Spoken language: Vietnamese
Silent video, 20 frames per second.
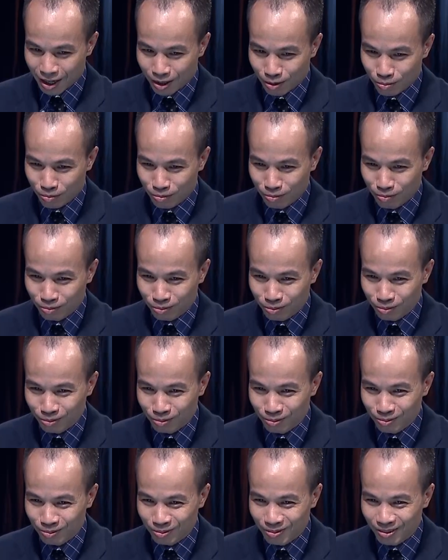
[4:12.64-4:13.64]
ông
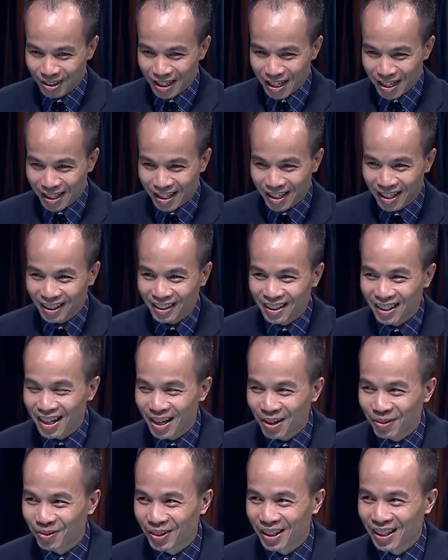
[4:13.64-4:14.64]
định nghĩa thế
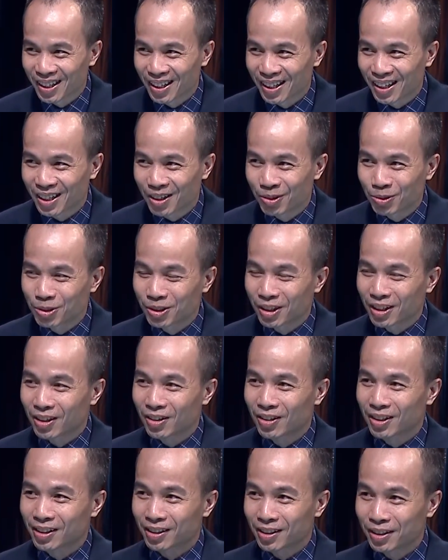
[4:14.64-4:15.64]
nào về cái câu chuyện
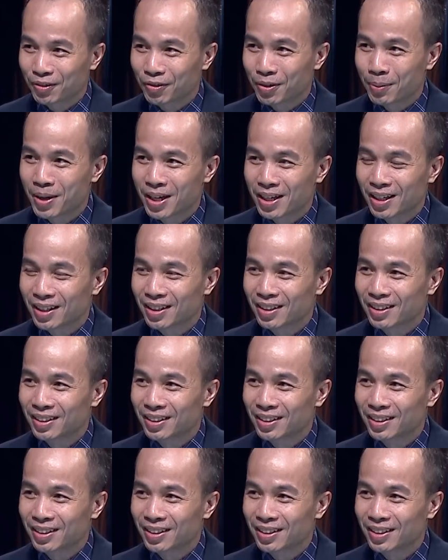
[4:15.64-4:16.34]
gọi là tự phê bình ạ?